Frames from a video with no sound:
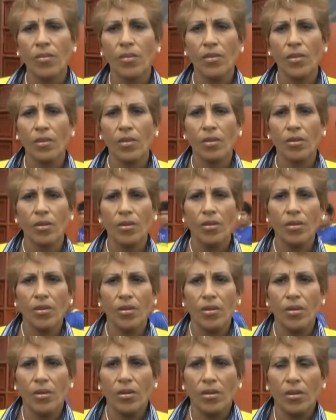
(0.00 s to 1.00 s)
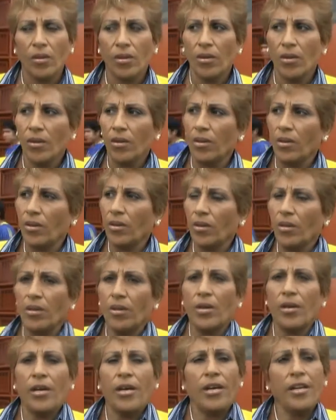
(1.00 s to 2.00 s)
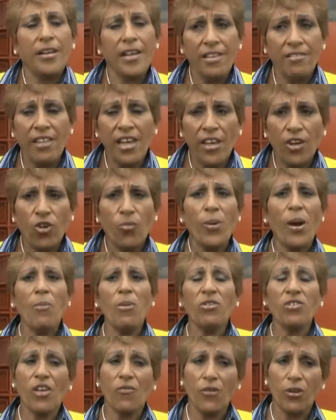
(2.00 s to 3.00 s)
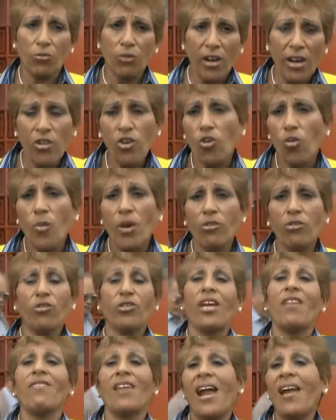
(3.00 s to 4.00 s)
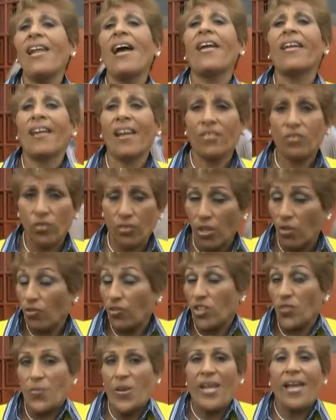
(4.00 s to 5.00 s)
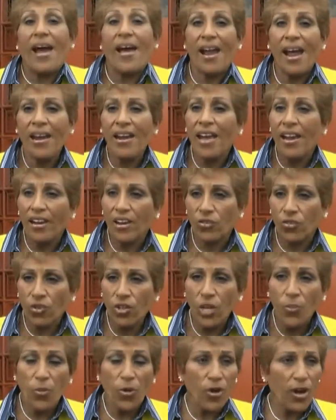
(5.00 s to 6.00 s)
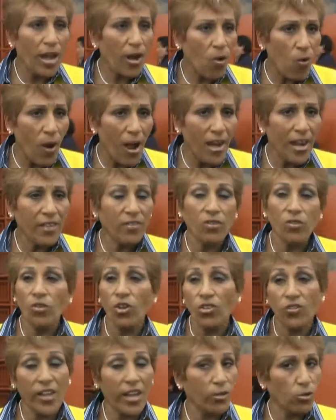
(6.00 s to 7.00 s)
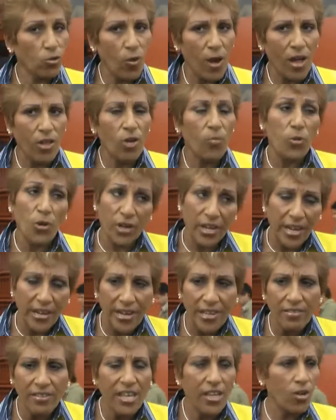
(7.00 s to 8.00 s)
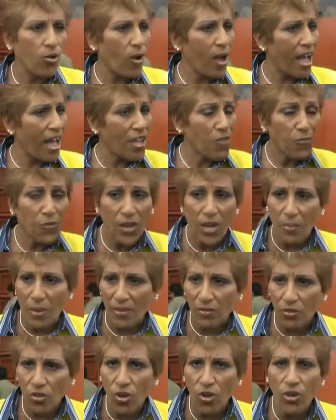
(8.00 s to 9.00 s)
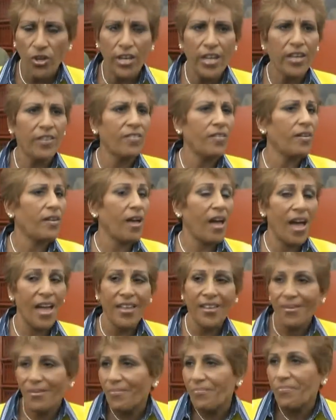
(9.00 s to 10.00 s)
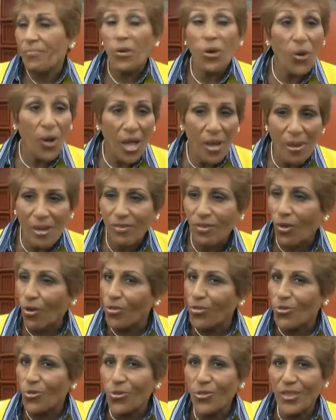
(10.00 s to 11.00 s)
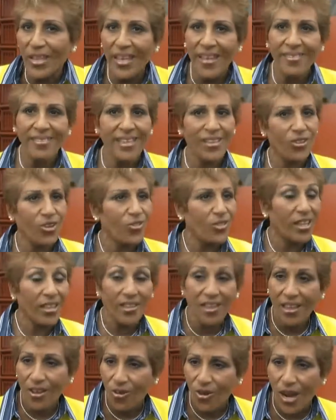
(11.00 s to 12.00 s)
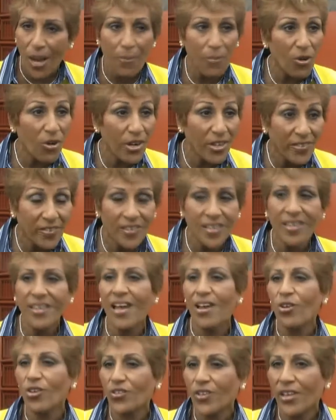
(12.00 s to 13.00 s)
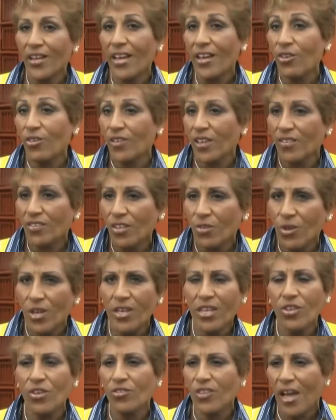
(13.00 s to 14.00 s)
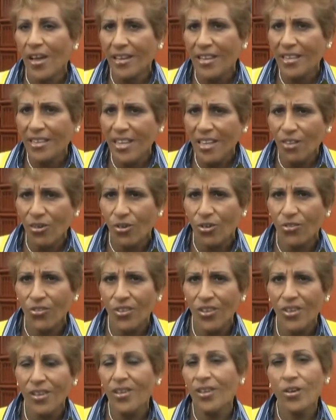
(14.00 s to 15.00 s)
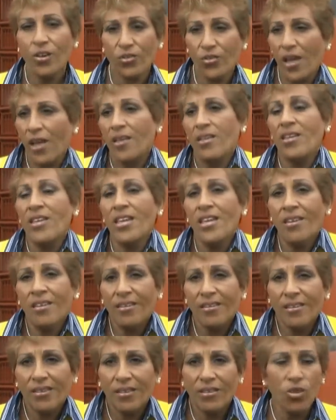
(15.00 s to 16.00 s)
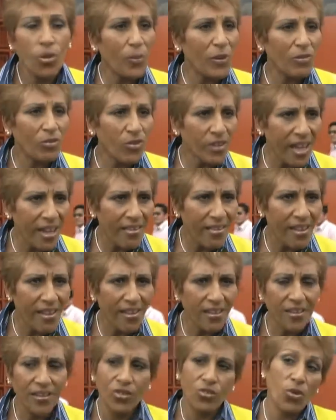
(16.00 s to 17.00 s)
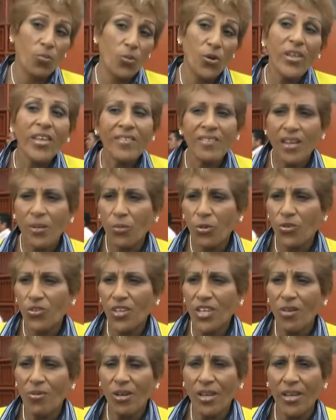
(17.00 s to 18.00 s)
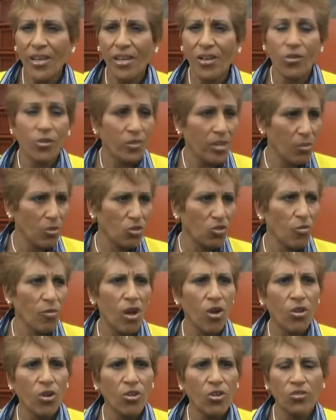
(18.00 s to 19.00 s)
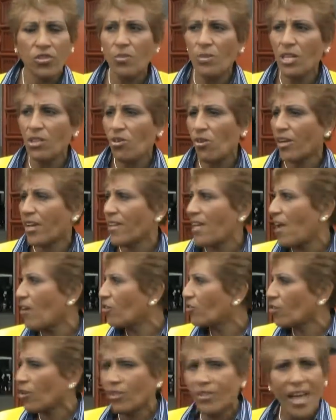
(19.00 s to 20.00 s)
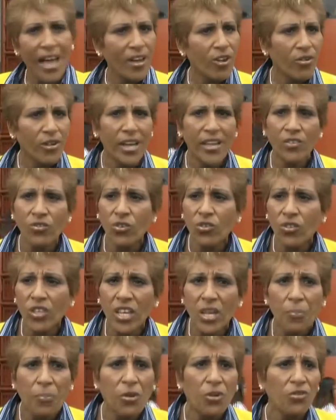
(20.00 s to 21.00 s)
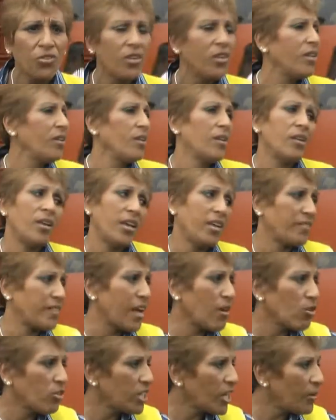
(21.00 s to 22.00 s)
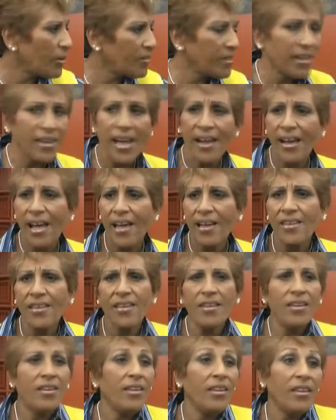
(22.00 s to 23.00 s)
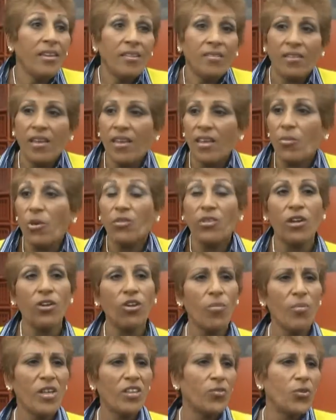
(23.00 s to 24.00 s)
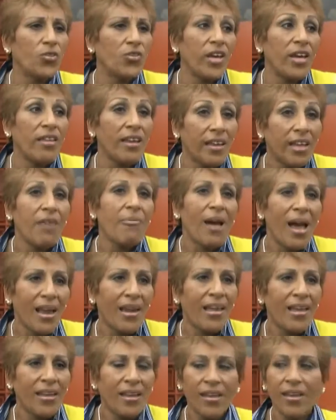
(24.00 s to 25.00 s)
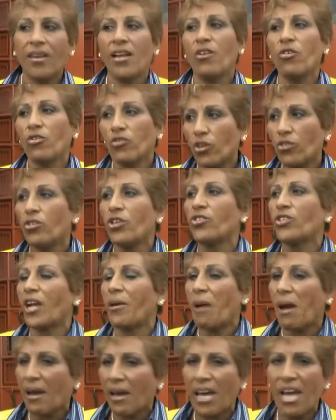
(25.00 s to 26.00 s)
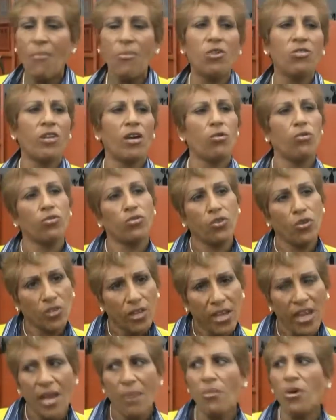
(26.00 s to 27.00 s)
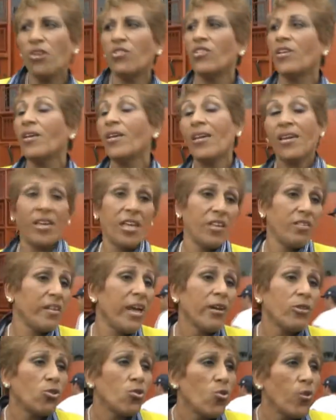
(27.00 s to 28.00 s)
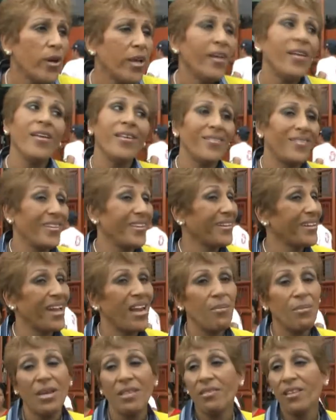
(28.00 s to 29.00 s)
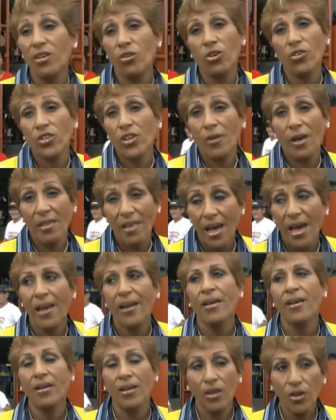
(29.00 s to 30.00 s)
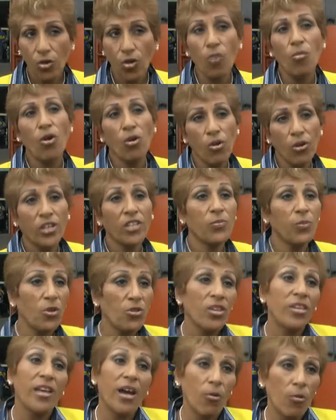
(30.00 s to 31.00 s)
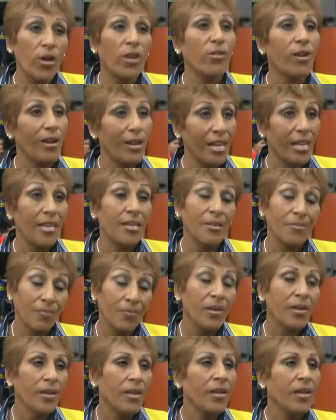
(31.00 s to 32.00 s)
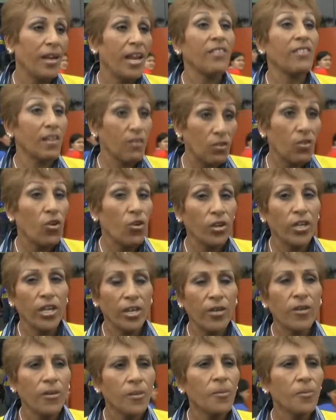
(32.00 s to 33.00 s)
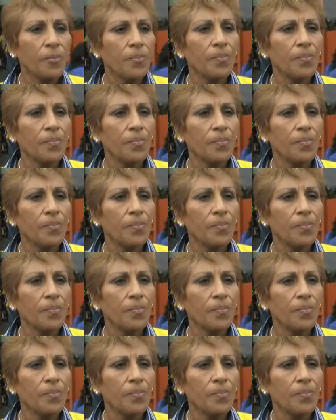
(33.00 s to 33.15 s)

Eh, reitero, vamos a efectuar el documento, tendrán las nos explicarán las razones por las cuales no se ha actuado, porque reitero, hay filmaciones, hay pruebas contundentes donde digo, la policía, los serenos han sido heridos, agredidos, o sea, y no pasó nada, no puede ser posible. Hemos tomado conocimiento que ya lo soltaron a estos tipos, están otra vez en la calle y seguimos en lo mismo. O sea, ¿de qué vale que nosotros trabajemos, que custodiemos, que se actúe si realmente no se va a dar como corresponde y de acuerdo a ley las sanciones, ¿no?